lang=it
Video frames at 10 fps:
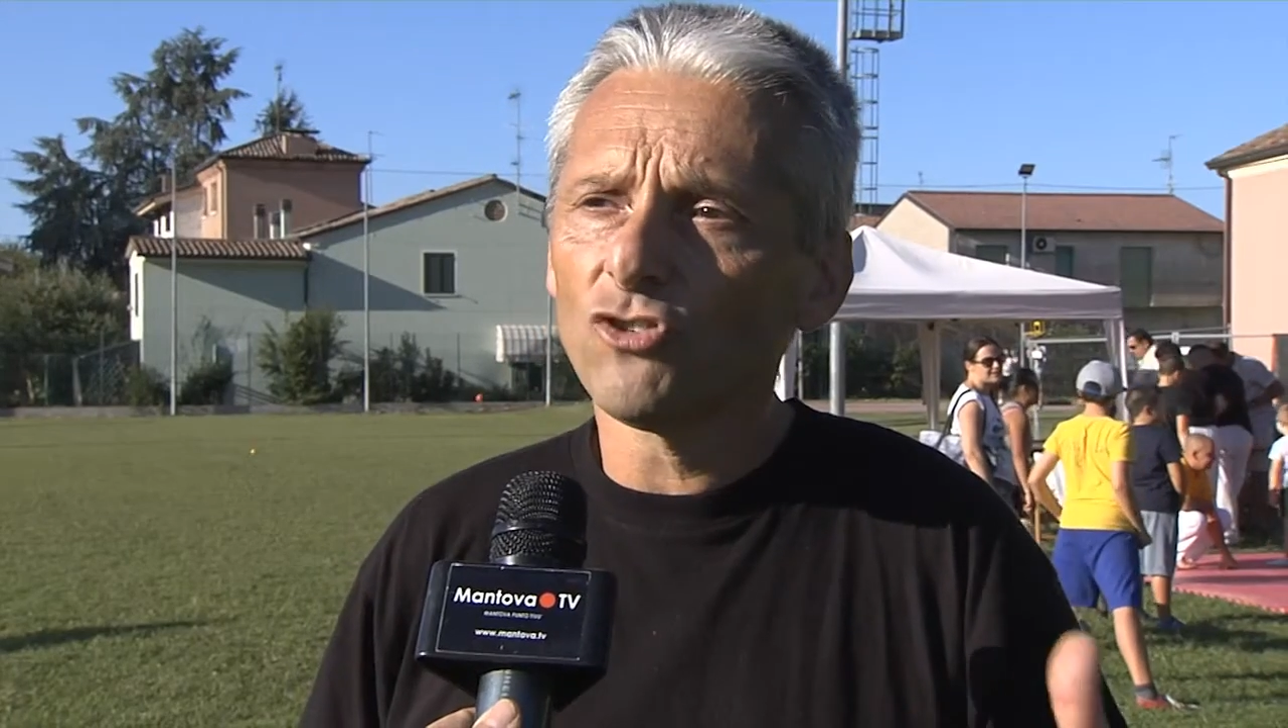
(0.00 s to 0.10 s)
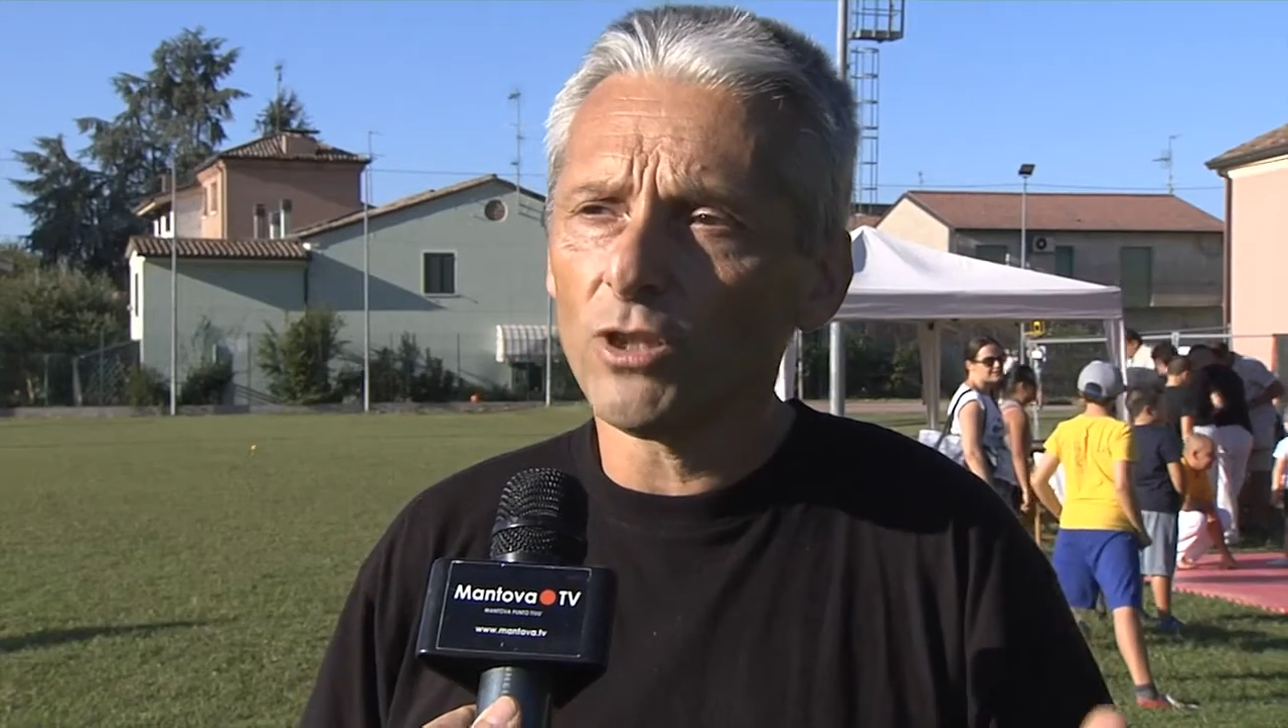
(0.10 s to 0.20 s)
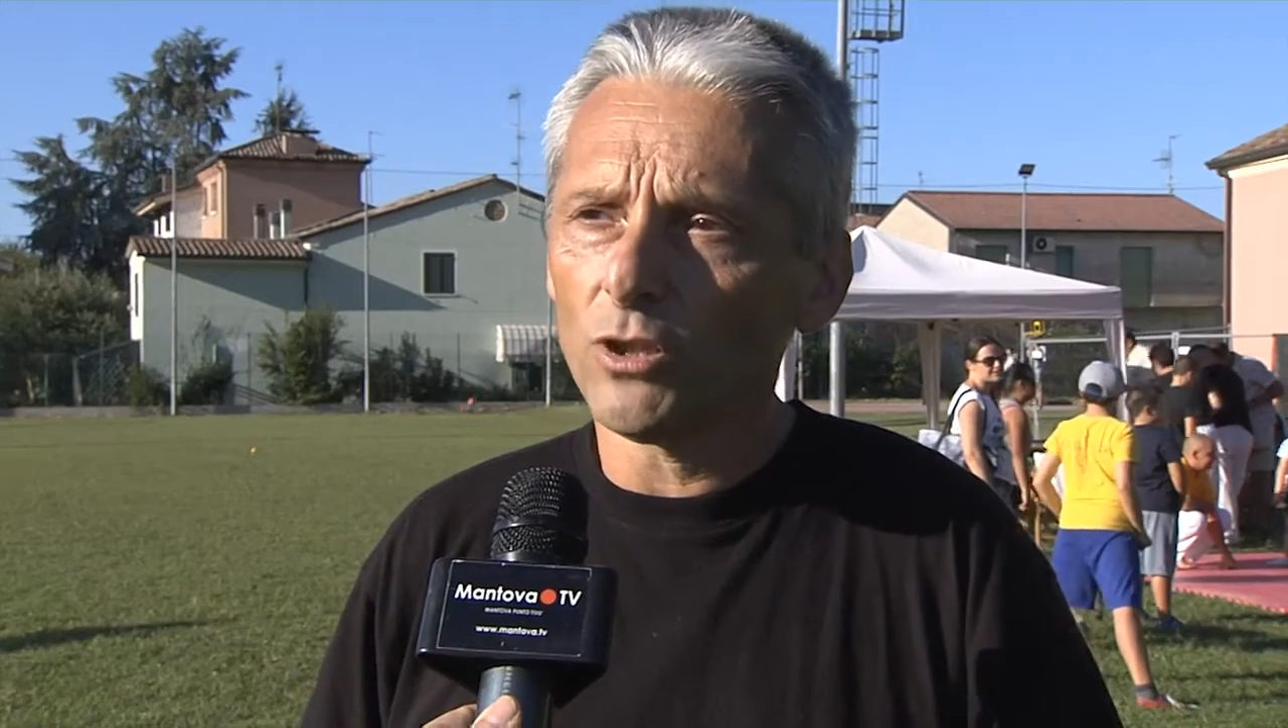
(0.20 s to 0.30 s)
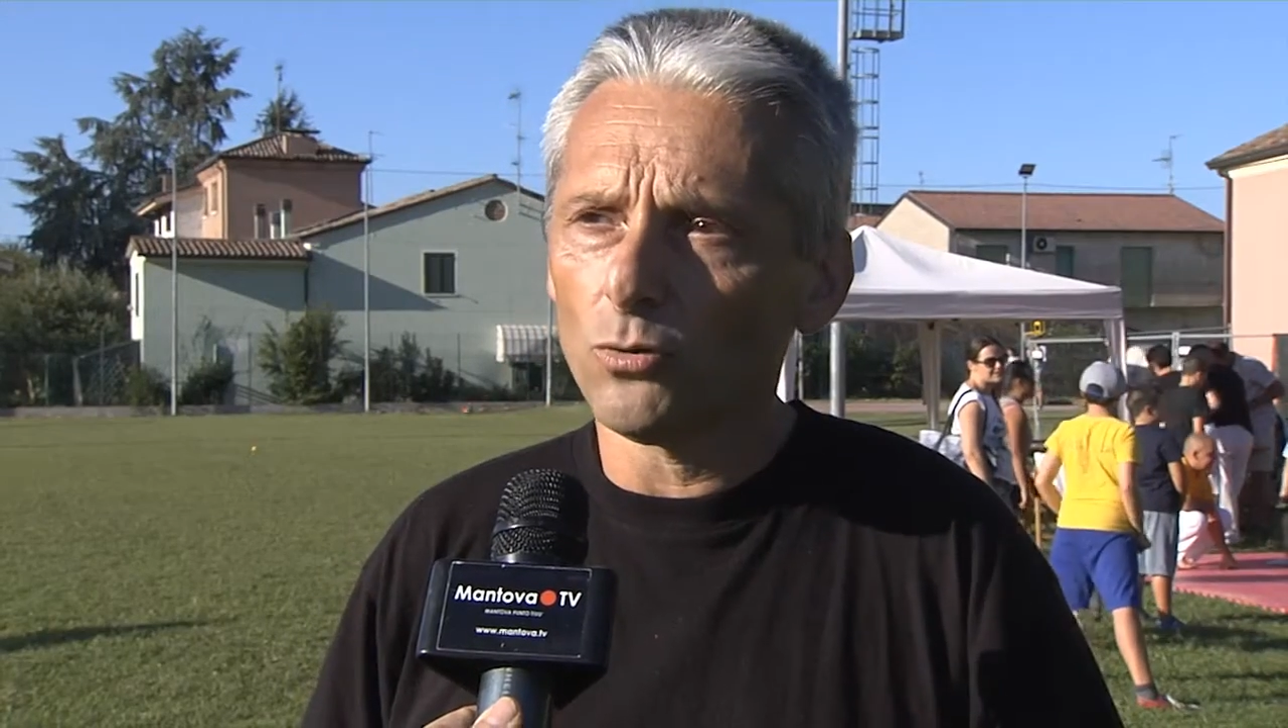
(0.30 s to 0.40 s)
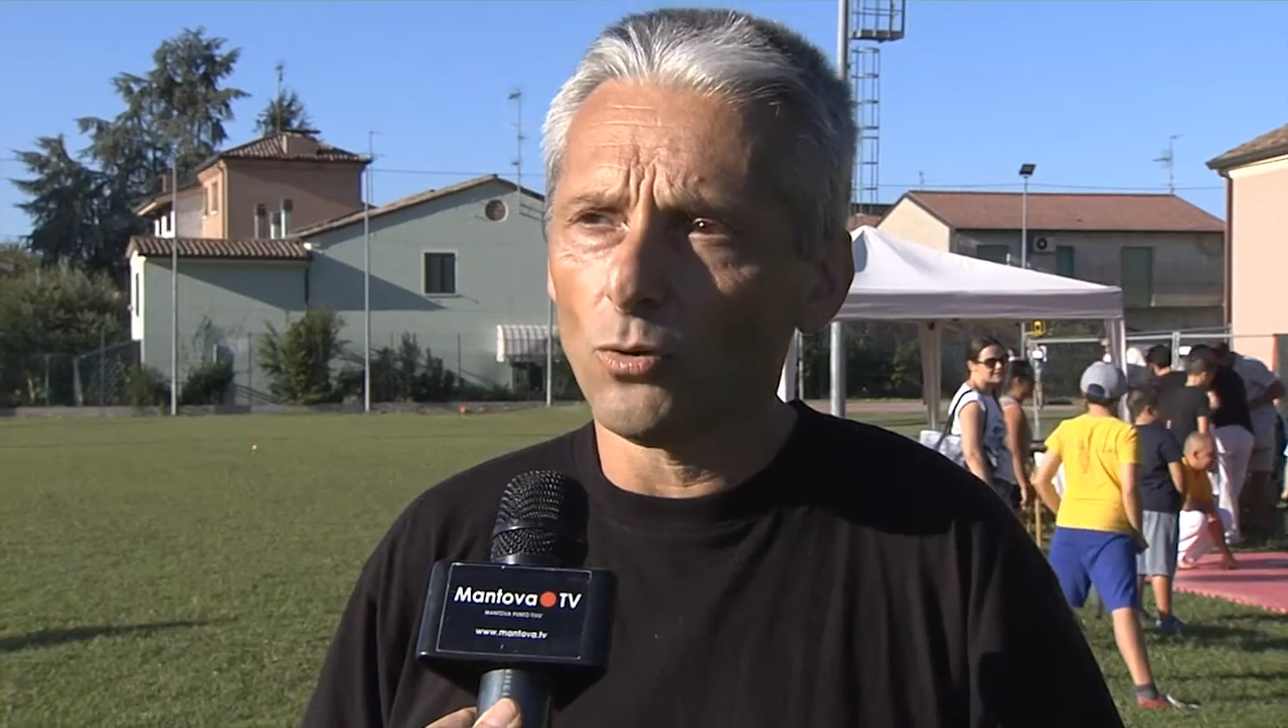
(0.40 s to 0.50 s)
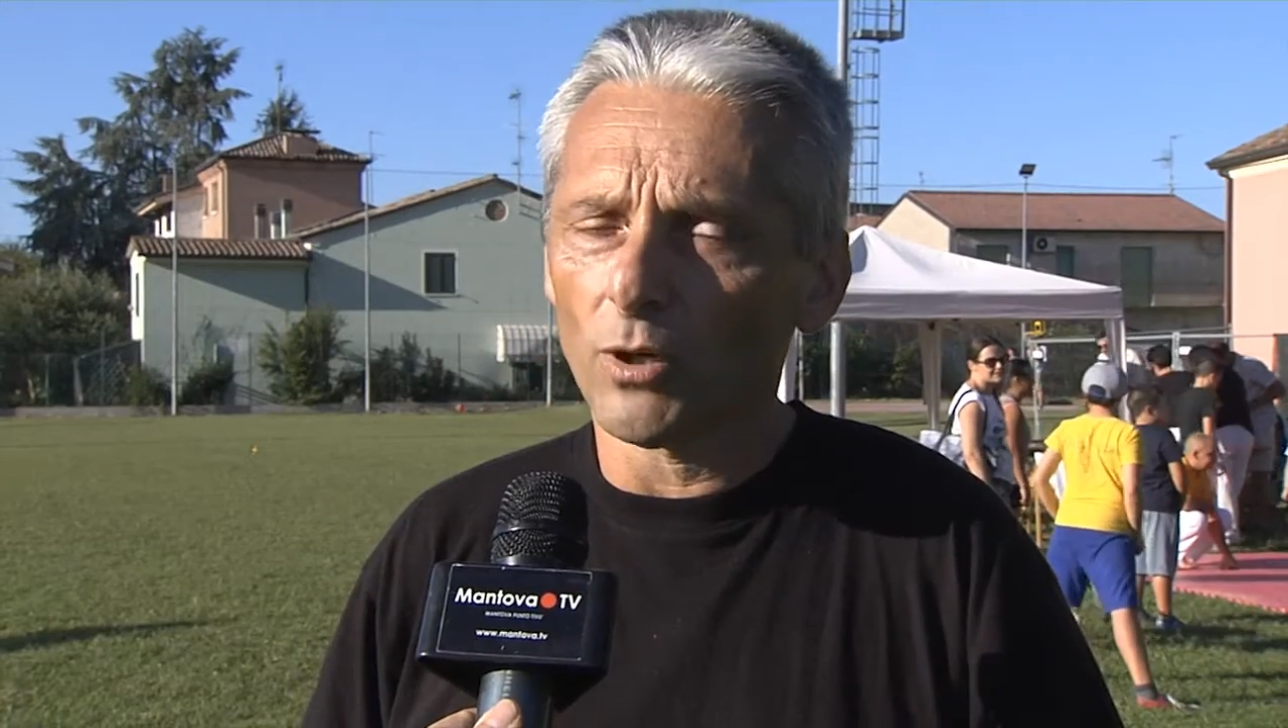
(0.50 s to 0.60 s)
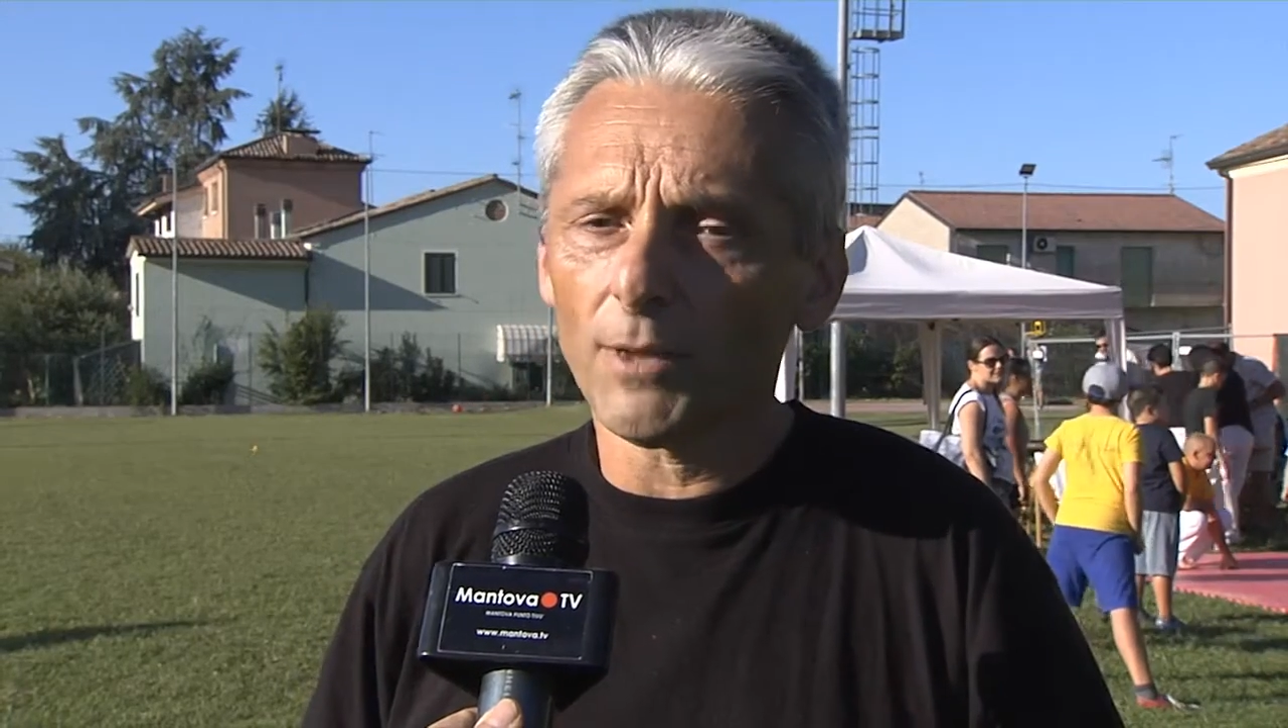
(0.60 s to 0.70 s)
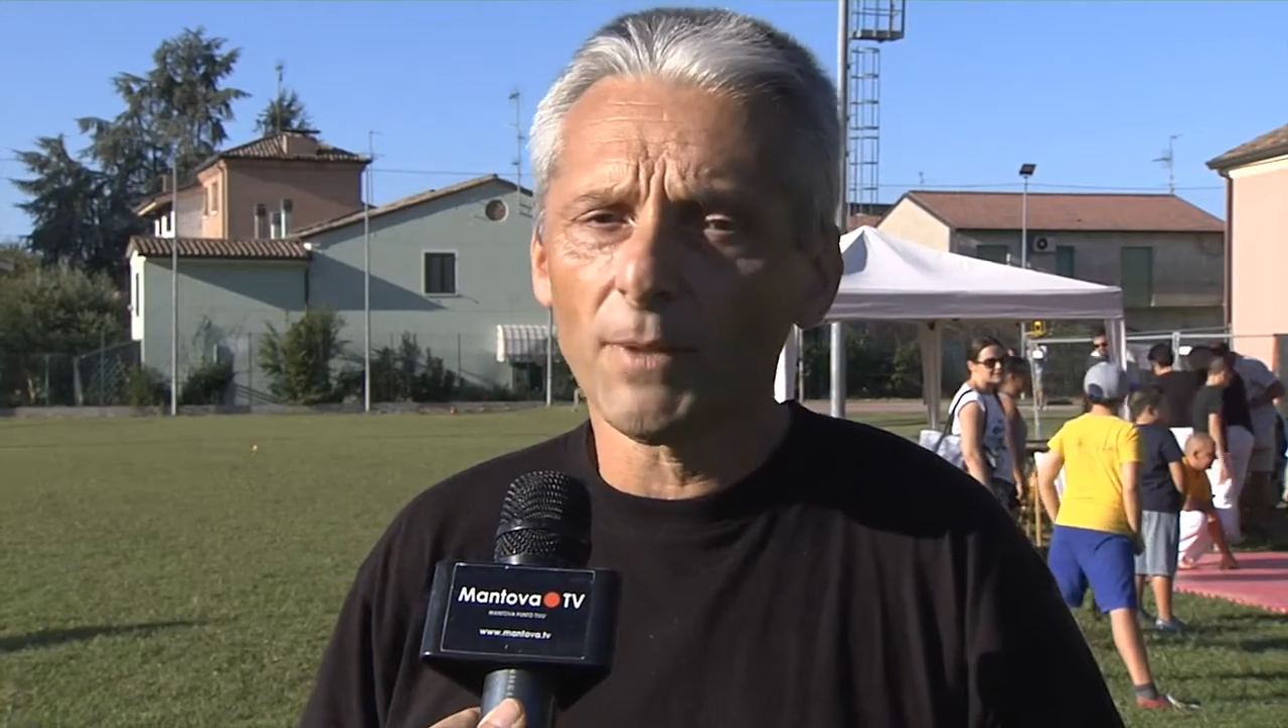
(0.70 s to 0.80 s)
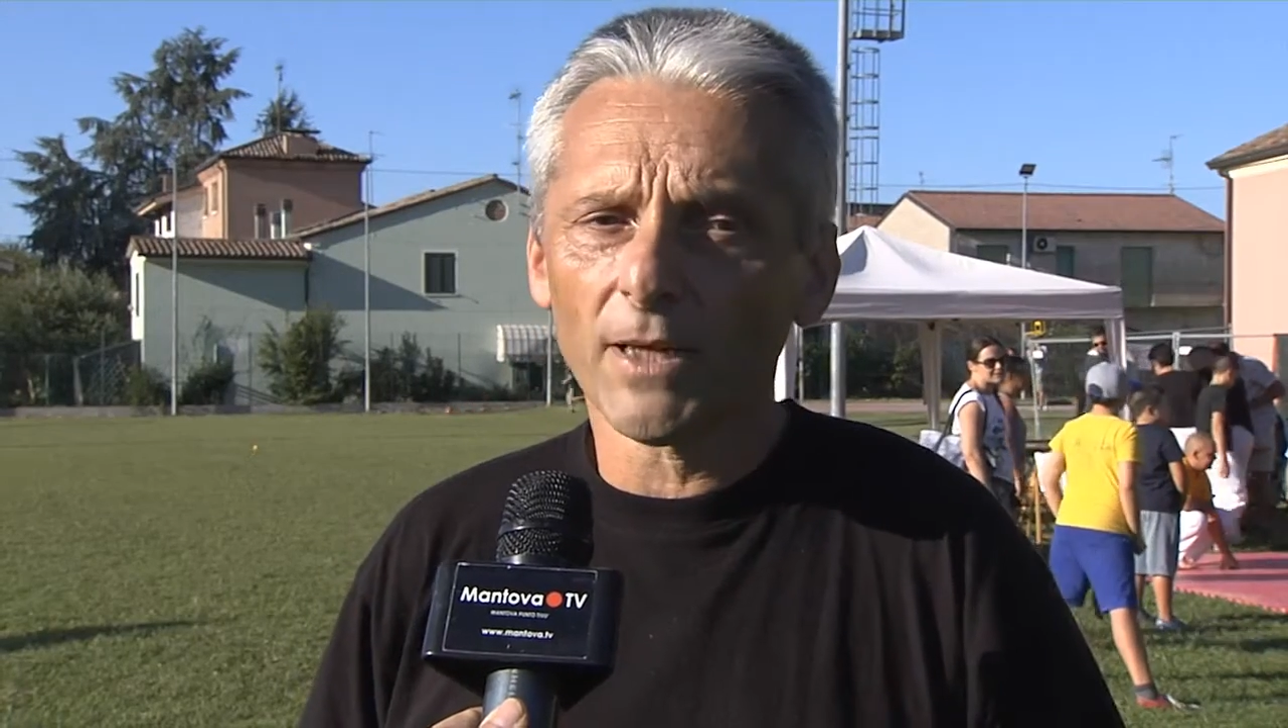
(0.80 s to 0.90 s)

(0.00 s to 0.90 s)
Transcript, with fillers: genitori